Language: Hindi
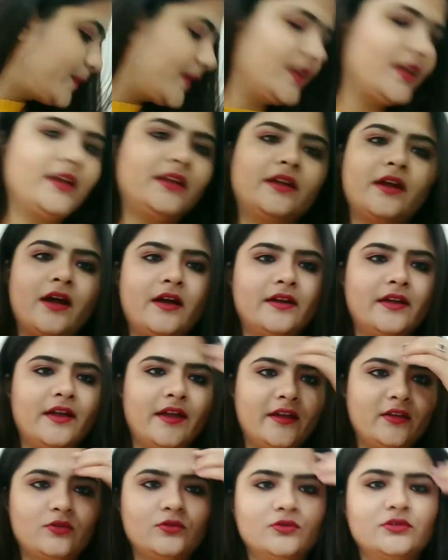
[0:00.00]
पता नहीं कहाँ
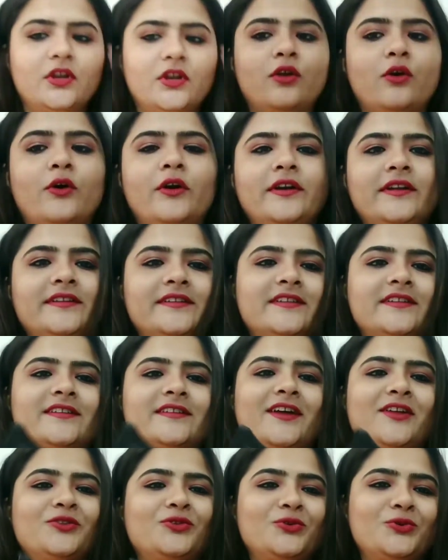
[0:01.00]
गया एक नोज़ल और इसके
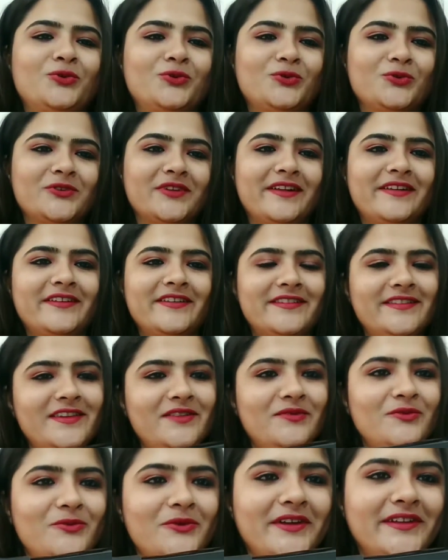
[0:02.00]
साथ दो नोज़ल
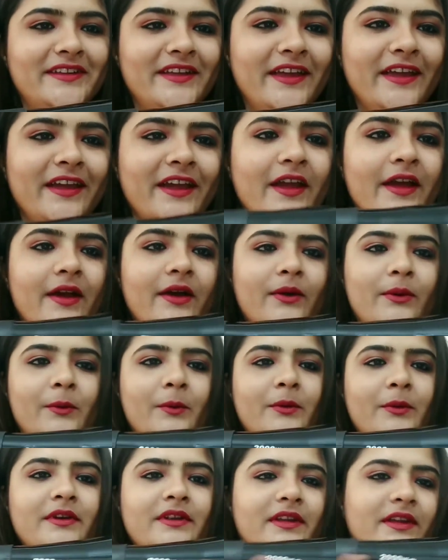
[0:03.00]
रिसीव हुए थे
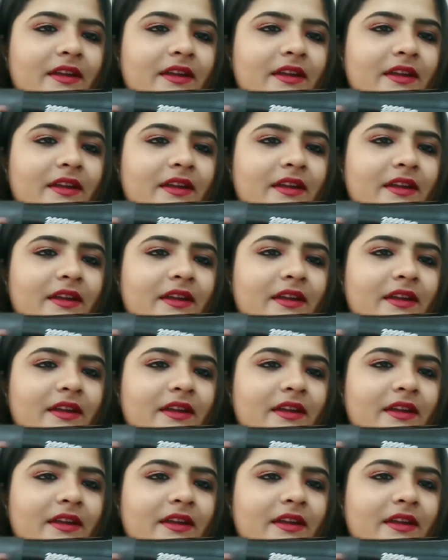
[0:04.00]
और